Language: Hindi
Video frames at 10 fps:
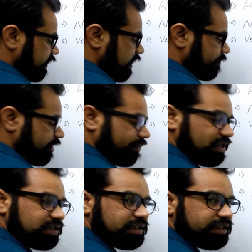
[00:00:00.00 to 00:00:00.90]
से आपके
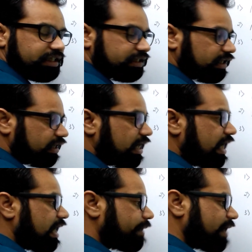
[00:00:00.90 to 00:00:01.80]
पास डी तक
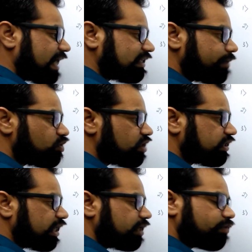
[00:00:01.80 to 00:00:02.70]
अब ऐसा भी हो
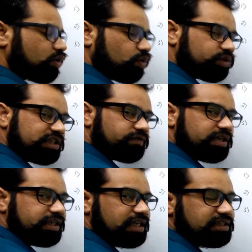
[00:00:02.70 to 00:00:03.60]
सकता है कि मेरे को उसी
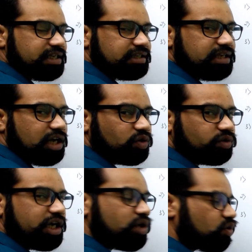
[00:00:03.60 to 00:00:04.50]
वर्टेक्स से स्टार्ट
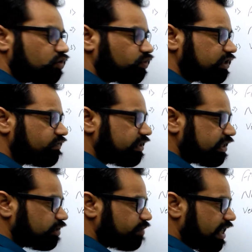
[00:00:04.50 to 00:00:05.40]
होना है और उसी
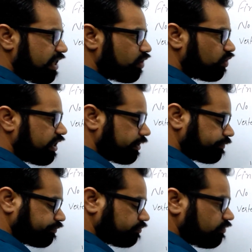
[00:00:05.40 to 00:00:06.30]
वर्टेक्स पे एंड होना है
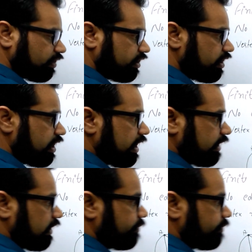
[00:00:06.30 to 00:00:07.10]
ठीक ये